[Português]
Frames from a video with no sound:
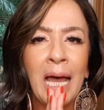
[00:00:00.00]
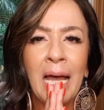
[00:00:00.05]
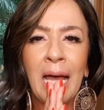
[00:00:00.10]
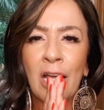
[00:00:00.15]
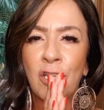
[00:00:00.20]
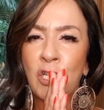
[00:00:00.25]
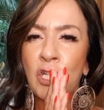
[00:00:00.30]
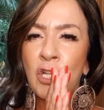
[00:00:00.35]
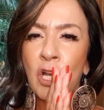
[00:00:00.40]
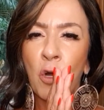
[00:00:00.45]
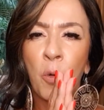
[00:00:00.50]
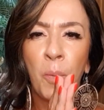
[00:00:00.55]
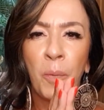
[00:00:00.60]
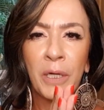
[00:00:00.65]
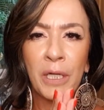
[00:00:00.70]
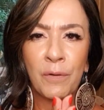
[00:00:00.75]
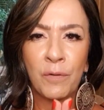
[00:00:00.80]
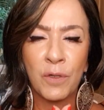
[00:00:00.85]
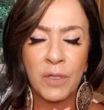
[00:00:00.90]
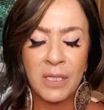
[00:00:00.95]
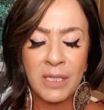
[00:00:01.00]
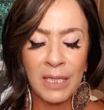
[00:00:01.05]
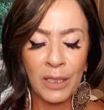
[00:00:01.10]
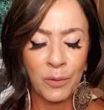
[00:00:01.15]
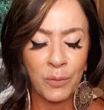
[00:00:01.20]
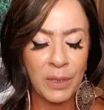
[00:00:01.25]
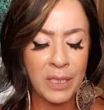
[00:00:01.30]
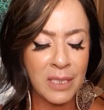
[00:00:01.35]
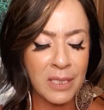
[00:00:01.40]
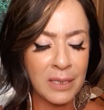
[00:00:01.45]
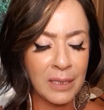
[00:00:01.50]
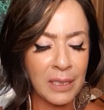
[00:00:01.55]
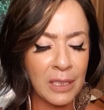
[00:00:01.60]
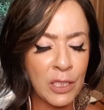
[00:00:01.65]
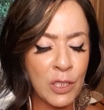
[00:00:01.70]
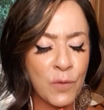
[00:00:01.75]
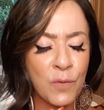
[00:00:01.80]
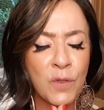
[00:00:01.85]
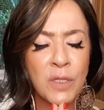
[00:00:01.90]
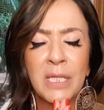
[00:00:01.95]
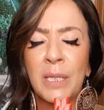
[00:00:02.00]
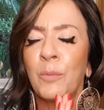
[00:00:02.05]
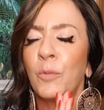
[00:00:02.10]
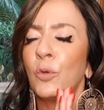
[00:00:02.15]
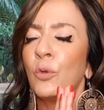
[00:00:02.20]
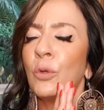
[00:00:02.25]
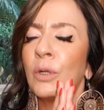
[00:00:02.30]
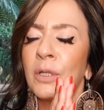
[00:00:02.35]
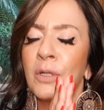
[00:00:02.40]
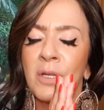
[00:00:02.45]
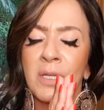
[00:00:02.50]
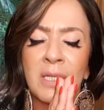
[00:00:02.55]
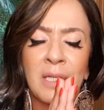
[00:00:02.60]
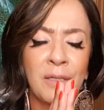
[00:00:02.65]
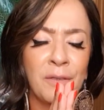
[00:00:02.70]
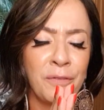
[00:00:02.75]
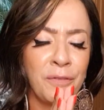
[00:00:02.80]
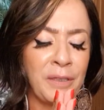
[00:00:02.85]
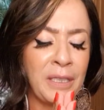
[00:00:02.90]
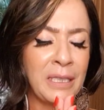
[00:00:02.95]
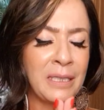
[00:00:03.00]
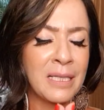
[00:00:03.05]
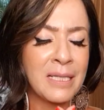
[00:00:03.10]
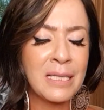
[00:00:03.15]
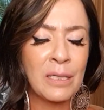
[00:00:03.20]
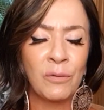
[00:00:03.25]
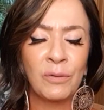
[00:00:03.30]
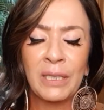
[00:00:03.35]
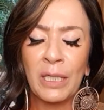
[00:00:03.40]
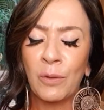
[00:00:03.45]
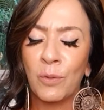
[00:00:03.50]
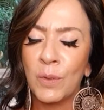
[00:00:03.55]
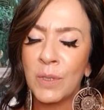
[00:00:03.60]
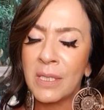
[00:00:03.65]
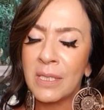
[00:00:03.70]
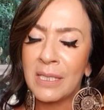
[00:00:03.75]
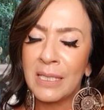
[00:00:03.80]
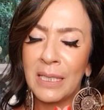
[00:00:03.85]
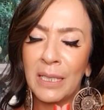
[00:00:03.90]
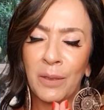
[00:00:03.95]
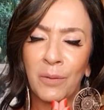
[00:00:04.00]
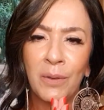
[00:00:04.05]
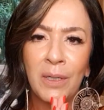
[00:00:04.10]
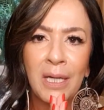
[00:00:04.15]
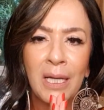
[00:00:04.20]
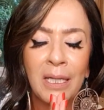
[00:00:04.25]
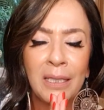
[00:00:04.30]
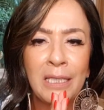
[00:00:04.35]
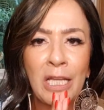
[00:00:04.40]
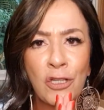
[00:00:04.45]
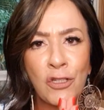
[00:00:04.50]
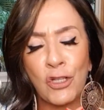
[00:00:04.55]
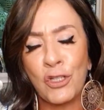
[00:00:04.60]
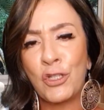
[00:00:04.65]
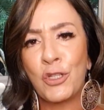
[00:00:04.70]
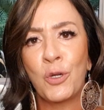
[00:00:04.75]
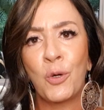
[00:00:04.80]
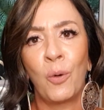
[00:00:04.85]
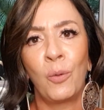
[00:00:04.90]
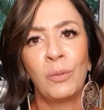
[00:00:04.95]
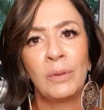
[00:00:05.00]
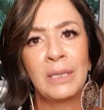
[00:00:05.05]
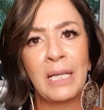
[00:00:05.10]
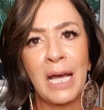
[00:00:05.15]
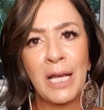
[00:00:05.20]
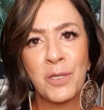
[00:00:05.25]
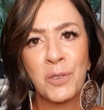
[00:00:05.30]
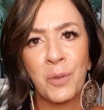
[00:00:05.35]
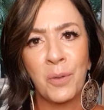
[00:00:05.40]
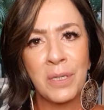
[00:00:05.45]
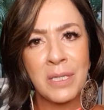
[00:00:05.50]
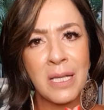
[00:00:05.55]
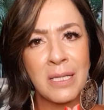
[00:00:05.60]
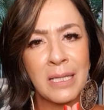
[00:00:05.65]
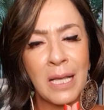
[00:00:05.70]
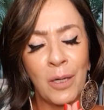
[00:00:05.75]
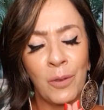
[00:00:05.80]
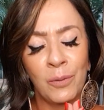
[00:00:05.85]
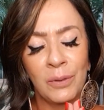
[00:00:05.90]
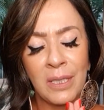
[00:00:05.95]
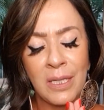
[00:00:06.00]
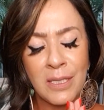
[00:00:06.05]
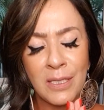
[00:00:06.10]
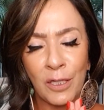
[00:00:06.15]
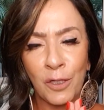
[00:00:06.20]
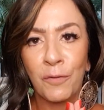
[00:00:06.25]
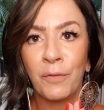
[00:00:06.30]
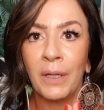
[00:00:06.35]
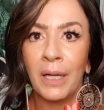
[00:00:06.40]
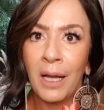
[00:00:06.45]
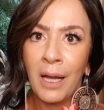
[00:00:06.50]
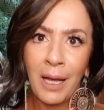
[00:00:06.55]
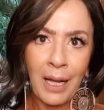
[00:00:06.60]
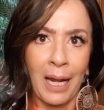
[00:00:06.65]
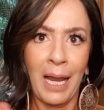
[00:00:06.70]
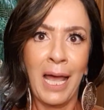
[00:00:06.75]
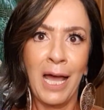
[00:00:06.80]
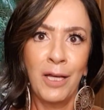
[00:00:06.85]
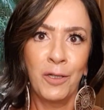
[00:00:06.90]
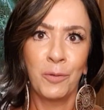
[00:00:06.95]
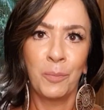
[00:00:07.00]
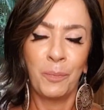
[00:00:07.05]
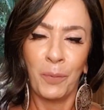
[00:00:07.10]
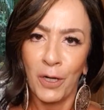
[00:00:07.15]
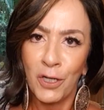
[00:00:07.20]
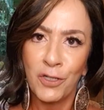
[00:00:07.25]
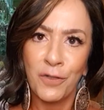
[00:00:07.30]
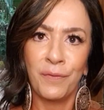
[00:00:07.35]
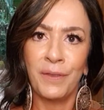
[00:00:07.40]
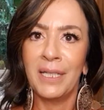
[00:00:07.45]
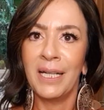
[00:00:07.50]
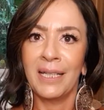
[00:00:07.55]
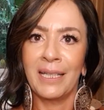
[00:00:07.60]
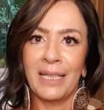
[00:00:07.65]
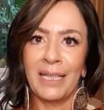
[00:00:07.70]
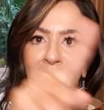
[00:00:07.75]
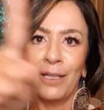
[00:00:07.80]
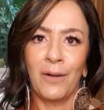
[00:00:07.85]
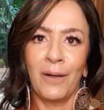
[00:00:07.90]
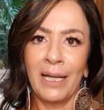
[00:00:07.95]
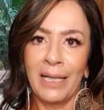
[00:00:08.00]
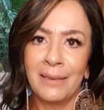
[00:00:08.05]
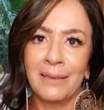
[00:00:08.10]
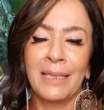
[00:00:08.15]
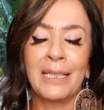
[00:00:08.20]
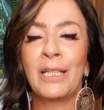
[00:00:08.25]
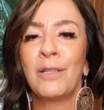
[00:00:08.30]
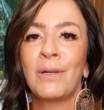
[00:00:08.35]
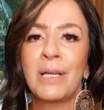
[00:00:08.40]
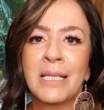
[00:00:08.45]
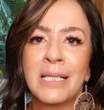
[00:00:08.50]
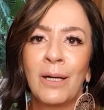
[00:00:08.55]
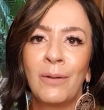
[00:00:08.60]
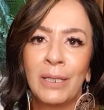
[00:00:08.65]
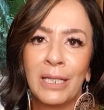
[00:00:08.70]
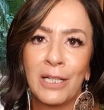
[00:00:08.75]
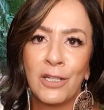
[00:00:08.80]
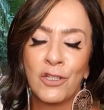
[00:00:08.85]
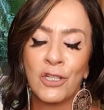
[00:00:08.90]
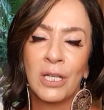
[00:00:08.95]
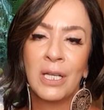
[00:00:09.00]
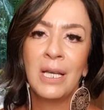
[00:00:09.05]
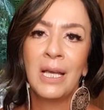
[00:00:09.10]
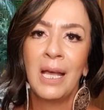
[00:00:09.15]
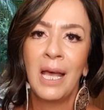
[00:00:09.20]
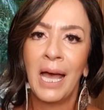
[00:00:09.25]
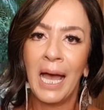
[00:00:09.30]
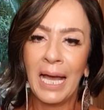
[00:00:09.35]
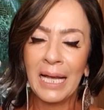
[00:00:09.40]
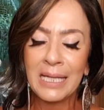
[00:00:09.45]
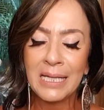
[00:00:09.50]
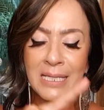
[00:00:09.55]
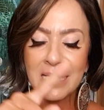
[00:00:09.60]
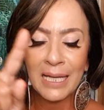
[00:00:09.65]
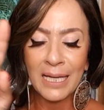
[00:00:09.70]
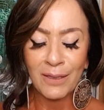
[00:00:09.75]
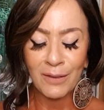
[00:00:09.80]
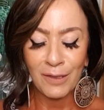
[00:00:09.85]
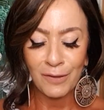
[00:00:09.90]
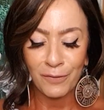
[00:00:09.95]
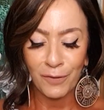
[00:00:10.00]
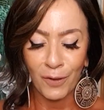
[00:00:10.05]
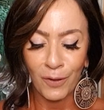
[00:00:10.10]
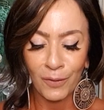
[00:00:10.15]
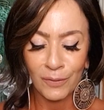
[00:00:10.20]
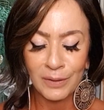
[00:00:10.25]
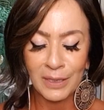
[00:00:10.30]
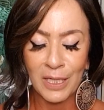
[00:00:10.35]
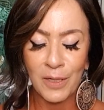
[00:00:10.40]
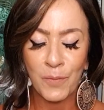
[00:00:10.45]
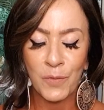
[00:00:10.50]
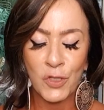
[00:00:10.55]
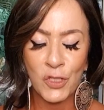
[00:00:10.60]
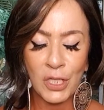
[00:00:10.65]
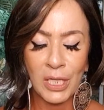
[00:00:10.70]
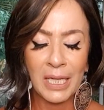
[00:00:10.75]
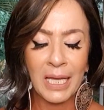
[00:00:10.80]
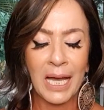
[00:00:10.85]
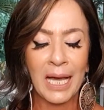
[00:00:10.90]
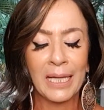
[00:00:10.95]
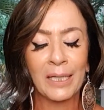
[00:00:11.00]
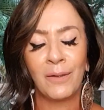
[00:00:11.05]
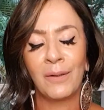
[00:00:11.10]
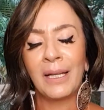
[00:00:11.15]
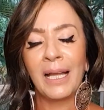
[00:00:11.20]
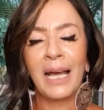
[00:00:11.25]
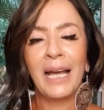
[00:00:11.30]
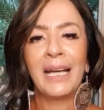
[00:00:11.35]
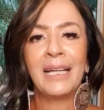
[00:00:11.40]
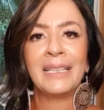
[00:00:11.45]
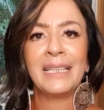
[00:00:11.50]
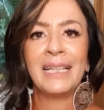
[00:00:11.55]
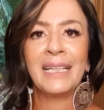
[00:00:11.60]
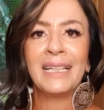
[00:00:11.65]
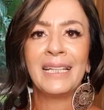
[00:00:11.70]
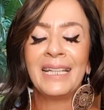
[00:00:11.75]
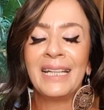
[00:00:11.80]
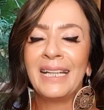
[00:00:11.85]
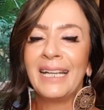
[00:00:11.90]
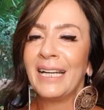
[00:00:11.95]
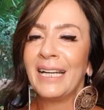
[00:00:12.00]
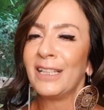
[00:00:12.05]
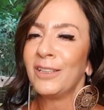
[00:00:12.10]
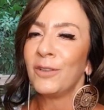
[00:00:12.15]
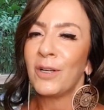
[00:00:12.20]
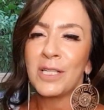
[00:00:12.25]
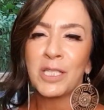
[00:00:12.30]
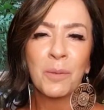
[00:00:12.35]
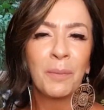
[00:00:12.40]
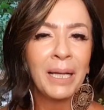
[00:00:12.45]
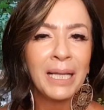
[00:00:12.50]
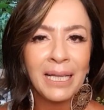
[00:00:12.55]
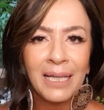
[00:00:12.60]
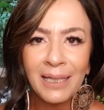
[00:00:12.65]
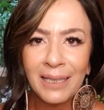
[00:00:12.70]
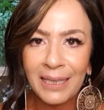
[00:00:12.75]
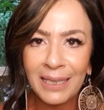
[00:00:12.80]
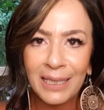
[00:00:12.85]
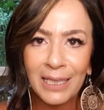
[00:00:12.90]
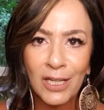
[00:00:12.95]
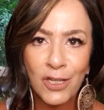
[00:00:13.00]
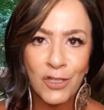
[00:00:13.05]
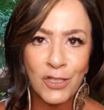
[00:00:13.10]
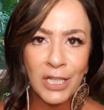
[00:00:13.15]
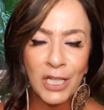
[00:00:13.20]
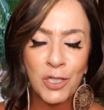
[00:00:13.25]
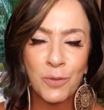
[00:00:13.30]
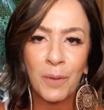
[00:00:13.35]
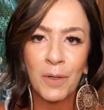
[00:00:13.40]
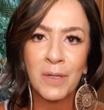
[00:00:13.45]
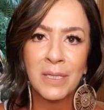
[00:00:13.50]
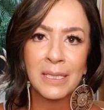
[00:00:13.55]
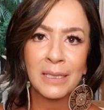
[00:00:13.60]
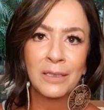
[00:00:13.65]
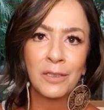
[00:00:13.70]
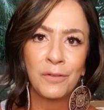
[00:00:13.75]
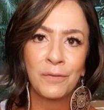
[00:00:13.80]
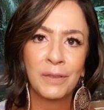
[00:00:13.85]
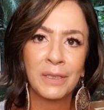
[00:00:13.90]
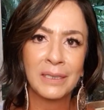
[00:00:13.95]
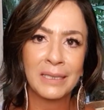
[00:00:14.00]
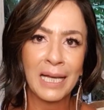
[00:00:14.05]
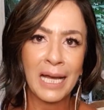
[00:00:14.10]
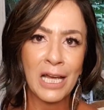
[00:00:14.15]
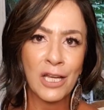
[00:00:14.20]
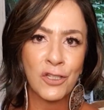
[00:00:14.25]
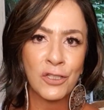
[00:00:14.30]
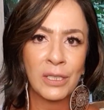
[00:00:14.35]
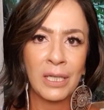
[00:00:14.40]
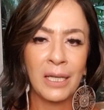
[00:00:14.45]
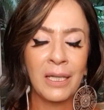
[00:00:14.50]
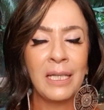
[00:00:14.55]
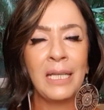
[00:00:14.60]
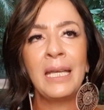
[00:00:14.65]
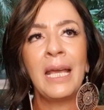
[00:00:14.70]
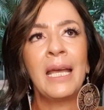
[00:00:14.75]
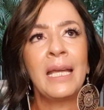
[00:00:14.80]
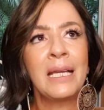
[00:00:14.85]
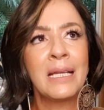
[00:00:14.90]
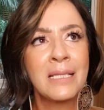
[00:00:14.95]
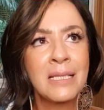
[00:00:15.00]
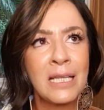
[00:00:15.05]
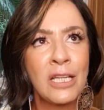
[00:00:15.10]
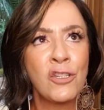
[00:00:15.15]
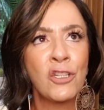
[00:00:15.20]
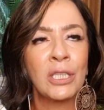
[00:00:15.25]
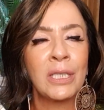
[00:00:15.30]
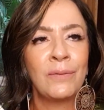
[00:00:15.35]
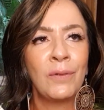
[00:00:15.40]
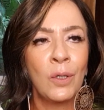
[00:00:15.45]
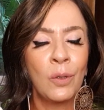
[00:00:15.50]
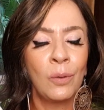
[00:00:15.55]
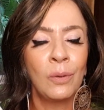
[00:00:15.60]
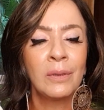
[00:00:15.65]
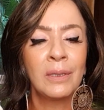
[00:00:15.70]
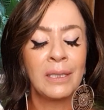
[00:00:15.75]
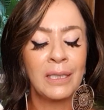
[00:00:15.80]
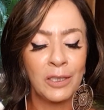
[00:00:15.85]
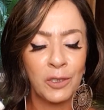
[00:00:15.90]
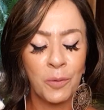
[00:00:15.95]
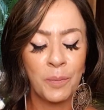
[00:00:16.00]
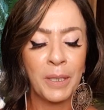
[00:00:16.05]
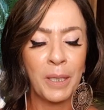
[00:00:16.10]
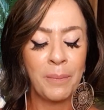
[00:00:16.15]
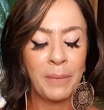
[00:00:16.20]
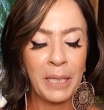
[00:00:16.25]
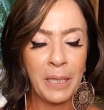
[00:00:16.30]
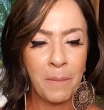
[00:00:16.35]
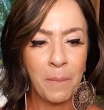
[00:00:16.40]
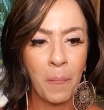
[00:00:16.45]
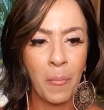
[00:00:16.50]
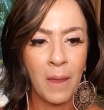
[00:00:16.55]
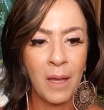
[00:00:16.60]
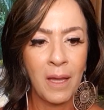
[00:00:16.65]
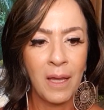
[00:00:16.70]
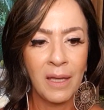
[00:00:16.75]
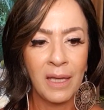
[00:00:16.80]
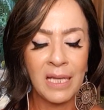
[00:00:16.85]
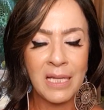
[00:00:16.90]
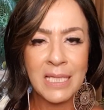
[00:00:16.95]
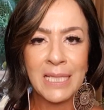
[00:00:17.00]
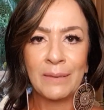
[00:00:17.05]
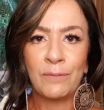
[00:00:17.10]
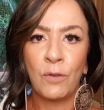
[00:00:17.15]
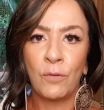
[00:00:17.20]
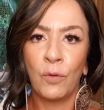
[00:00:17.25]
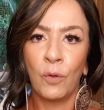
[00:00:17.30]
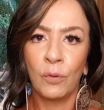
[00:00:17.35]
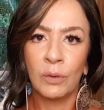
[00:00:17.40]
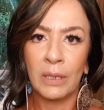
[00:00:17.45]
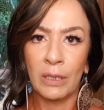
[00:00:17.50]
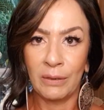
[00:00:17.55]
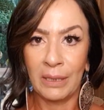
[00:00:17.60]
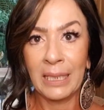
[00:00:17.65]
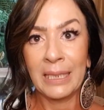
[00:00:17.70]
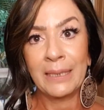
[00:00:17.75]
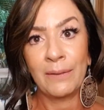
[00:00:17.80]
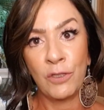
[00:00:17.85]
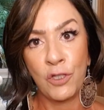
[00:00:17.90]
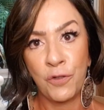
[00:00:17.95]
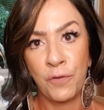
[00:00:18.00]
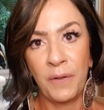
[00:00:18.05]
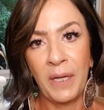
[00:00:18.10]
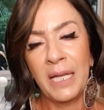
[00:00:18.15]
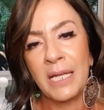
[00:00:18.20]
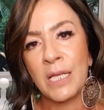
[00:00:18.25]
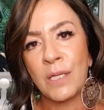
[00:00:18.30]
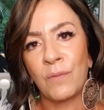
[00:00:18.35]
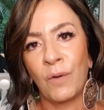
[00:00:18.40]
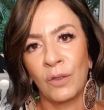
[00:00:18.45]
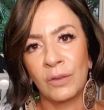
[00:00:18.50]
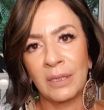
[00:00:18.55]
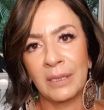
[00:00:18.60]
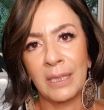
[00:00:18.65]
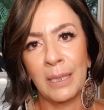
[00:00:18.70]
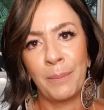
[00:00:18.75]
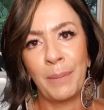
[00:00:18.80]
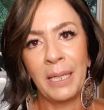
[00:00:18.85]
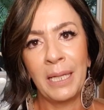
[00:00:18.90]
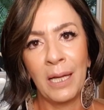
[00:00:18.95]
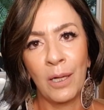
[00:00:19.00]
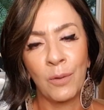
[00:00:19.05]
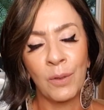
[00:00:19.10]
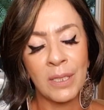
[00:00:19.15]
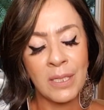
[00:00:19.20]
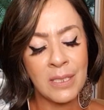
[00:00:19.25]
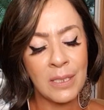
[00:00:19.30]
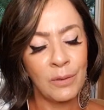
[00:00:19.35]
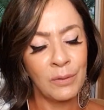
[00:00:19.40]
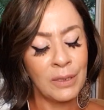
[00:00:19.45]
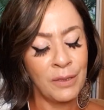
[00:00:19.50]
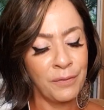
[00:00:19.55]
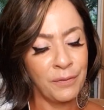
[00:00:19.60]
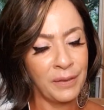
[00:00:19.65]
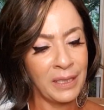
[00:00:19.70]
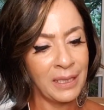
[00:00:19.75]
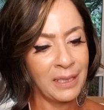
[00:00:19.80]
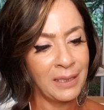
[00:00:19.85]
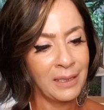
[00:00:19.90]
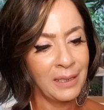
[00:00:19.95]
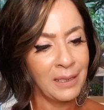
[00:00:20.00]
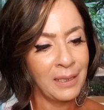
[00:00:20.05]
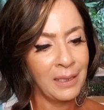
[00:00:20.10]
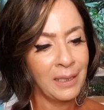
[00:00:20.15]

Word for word: A gente acompanha você há dois anos, você mudou a nossa vida, você não tem noção. Deixa a gente contar as coisas que aconteceram. Eu falei, claro, pode vir aqui, ó, entra aqui no restaurante. Aí eles deram a volta, chegaram lá, né? Nossa, uma alegria, gente, uma coisa tão fantástica. E aí a Cintia estava contando para mim que eles estavam voltando, ela estava de férias, volta a trabalhar agora segunda-feira.